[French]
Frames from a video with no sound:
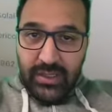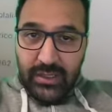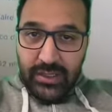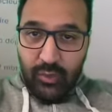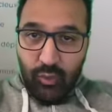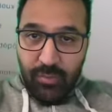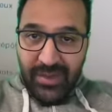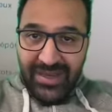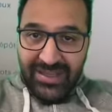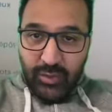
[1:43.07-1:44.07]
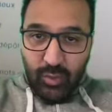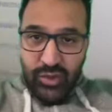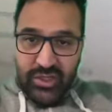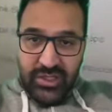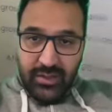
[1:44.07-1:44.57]
les groupes
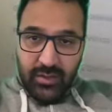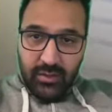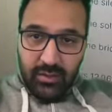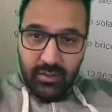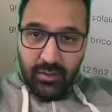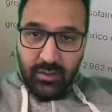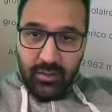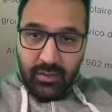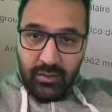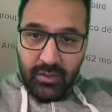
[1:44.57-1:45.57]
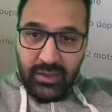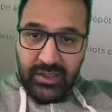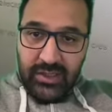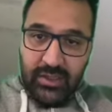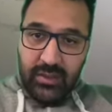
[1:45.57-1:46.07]
électrogènes.
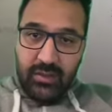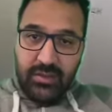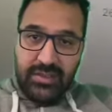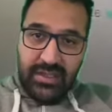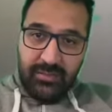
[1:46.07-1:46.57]
Regardez, c'est